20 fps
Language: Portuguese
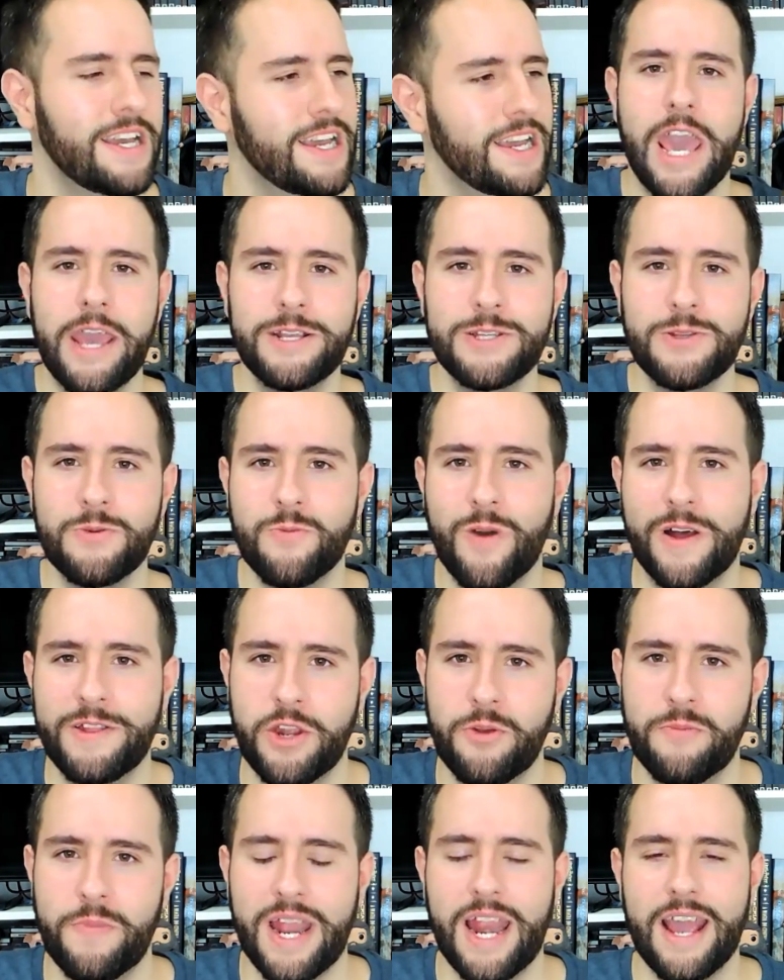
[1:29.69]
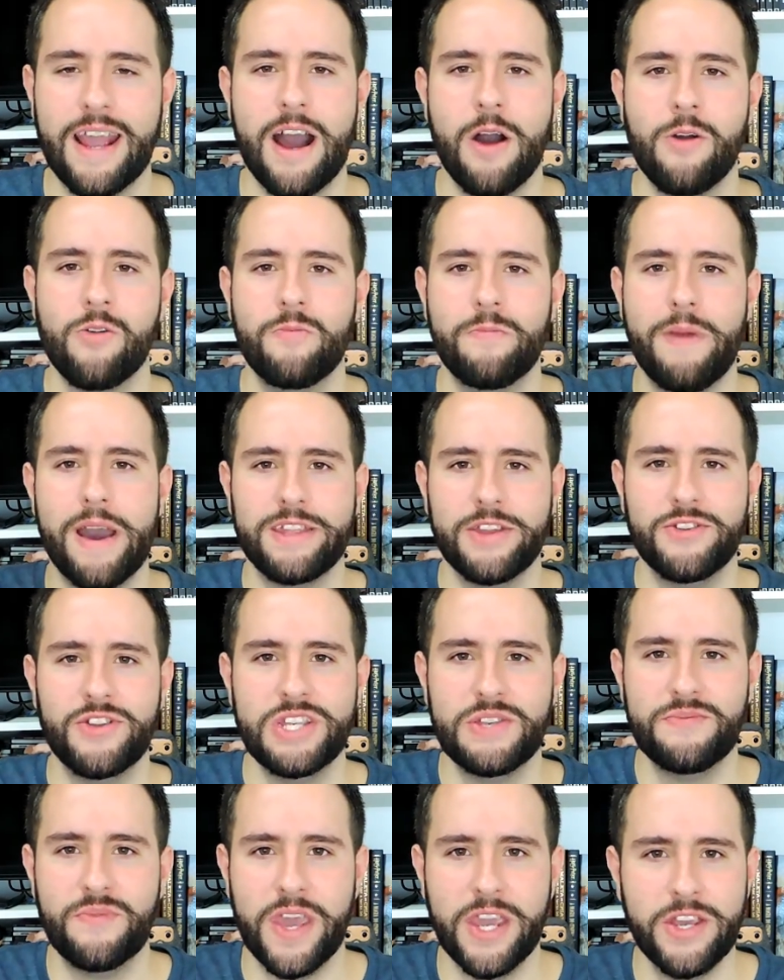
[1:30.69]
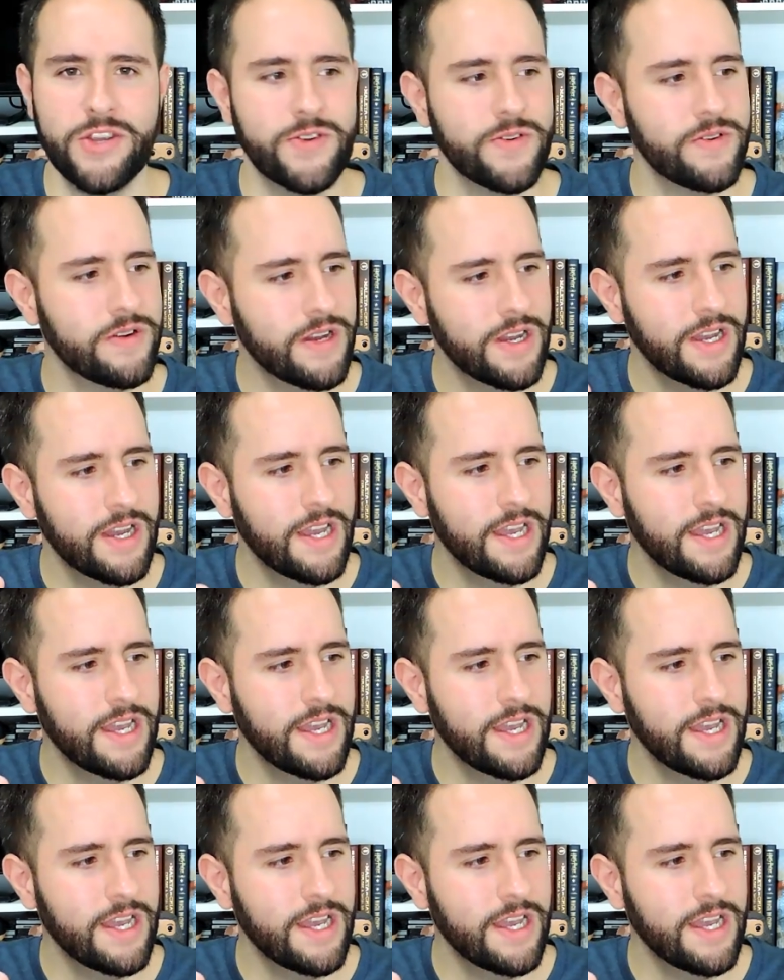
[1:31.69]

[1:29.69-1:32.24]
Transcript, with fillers: E é isso, um quadrinho bem legal, com baita desfecho.